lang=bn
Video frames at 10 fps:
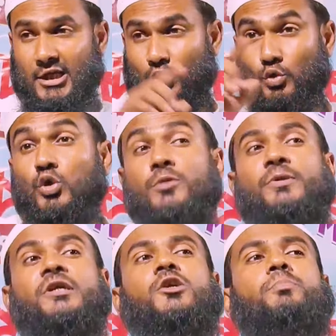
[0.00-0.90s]
এই
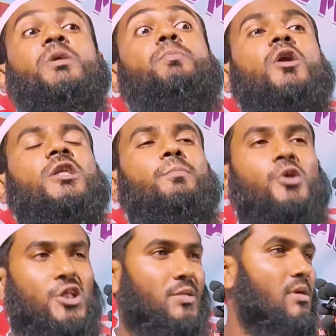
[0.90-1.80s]
দুর্ভিক্ষ বিপদে
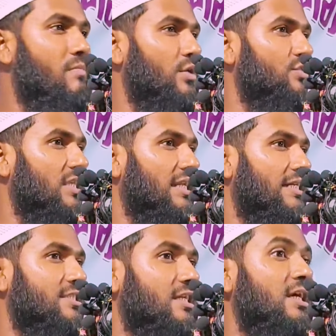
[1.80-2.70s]
পড়ে যাওয়া মানুষদের
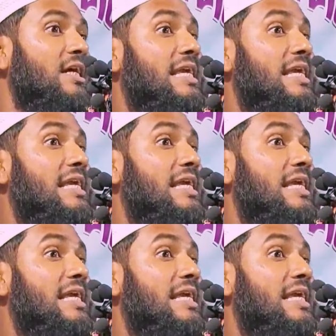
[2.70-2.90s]
কাছে